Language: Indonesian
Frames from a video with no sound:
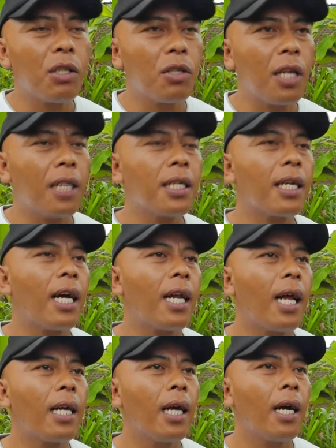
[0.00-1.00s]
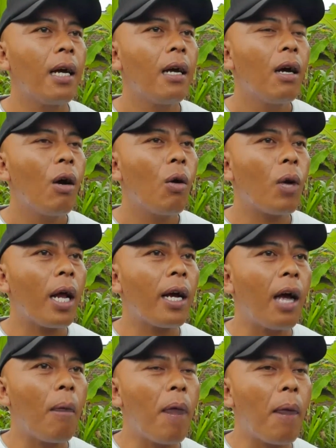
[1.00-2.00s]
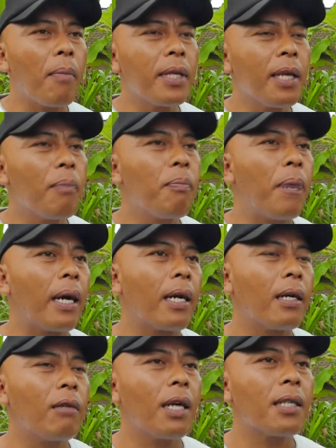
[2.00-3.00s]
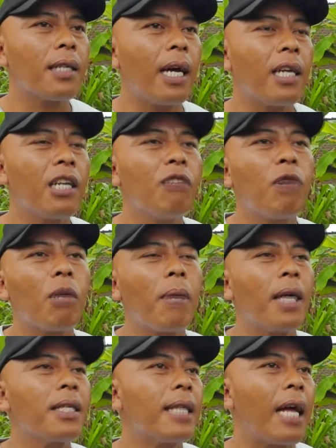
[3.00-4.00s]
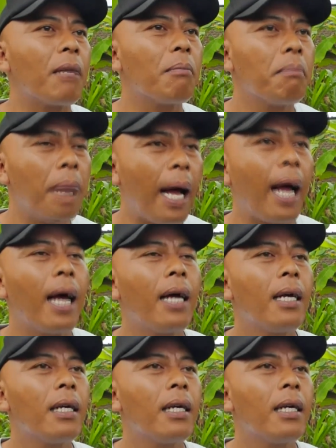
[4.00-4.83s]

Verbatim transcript: sosial sekarang yang orang gampang menyebar luaskan informasi tanpa